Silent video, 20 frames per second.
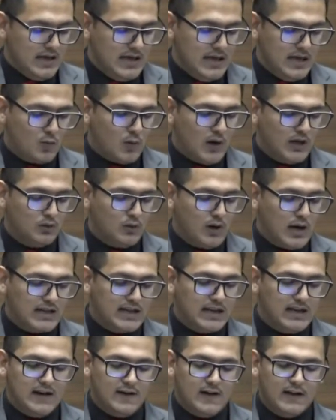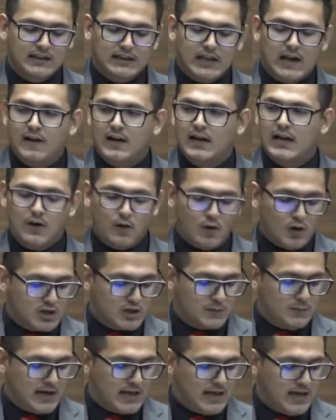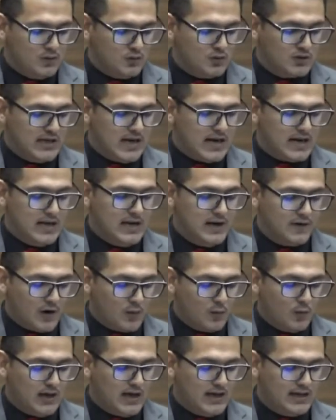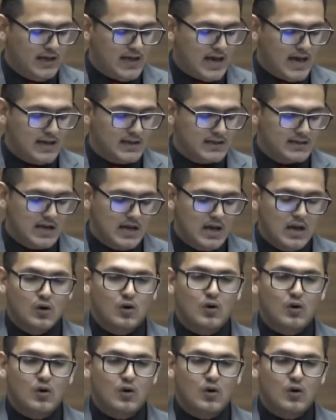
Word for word: Y cuando alguien levantaba la voz para denunciar irregularidades,